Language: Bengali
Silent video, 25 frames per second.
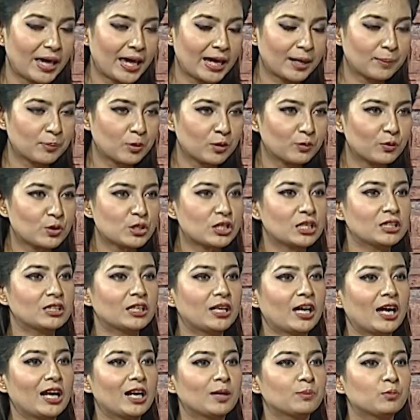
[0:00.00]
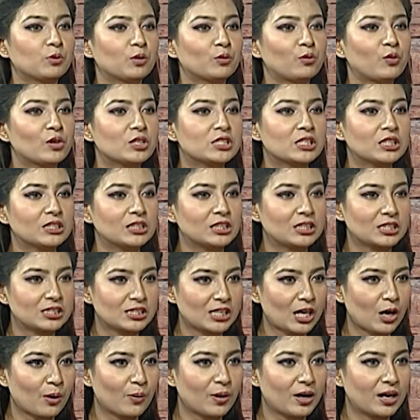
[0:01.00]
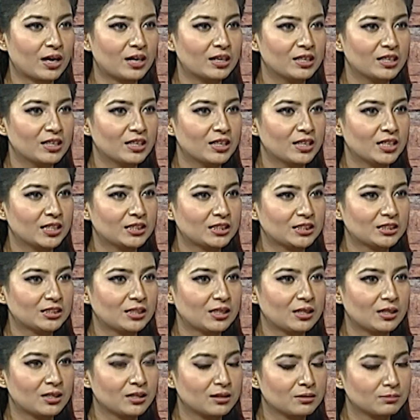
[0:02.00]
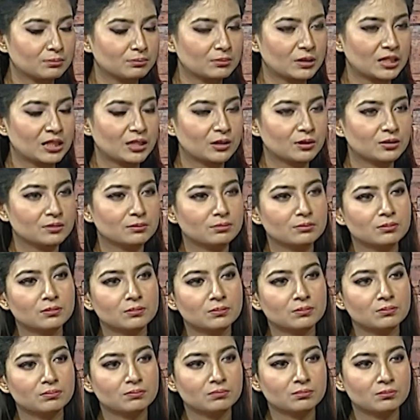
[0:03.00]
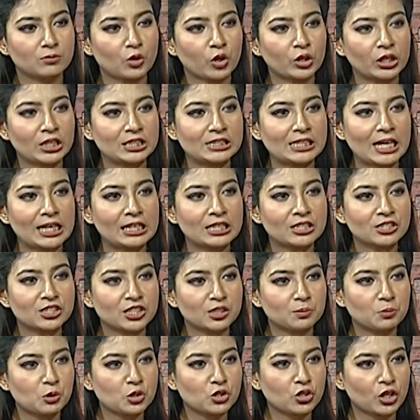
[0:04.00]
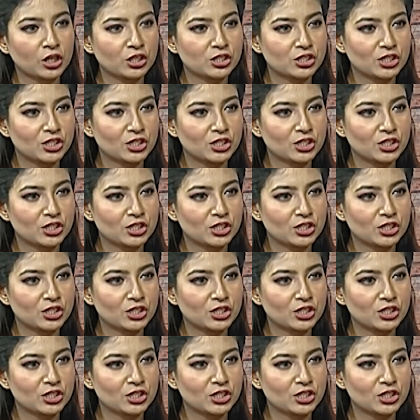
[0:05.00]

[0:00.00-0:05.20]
এক প্রফেশন থেকে আরেক প্রফেশনে যাওয়া এটা একটা মানে অনেক চ্যালেঞ্জের বিষয়